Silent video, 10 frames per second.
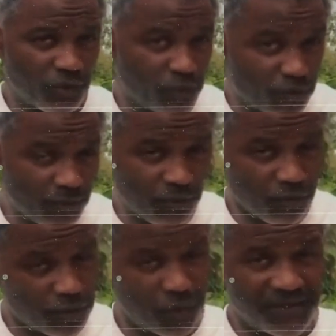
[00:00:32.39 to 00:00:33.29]
Donc nous sommes
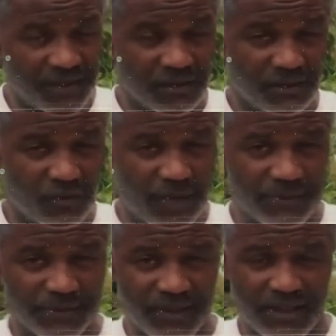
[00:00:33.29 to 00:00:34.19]
donc du côté euh, du
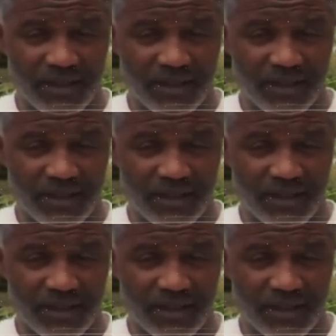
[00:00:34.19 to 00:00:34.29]
Lamentin,